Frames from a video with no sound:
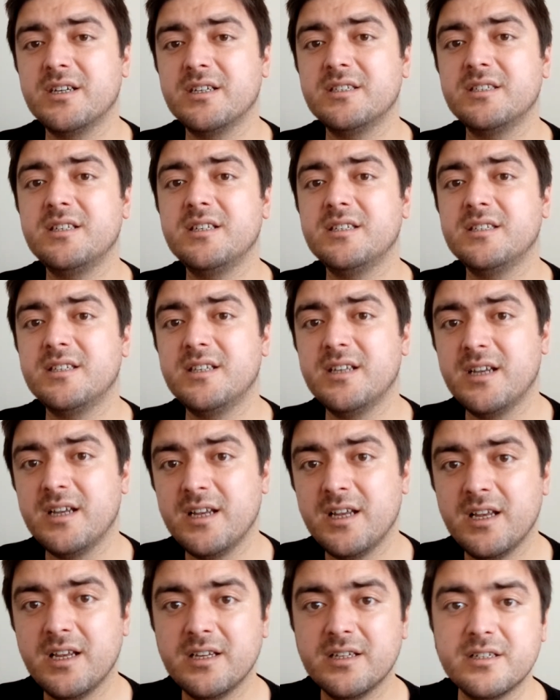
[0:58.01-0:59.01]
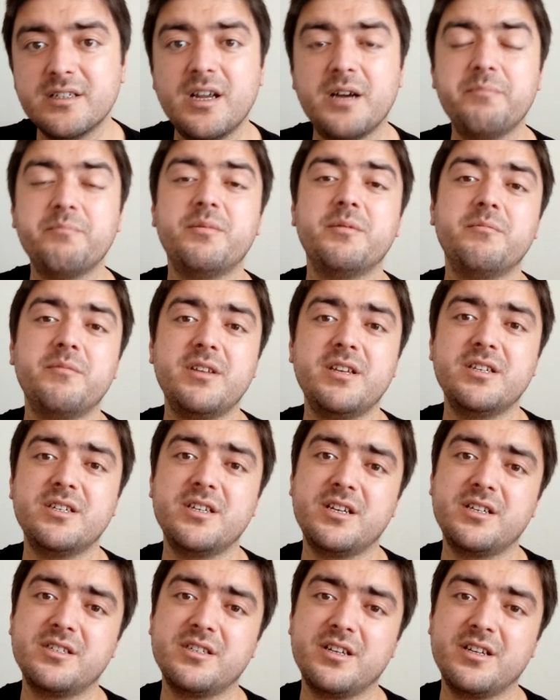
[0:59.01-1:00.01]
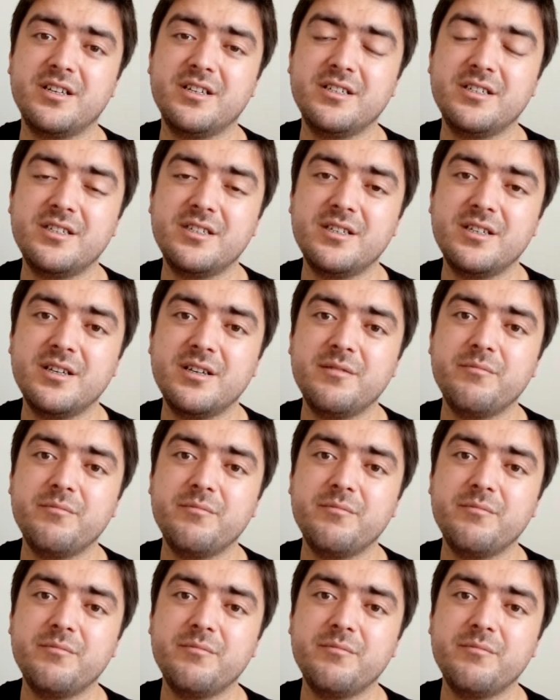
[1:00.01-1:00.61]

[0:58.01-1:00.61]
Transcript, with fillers: Siz de Rabbim diyeceksiniz.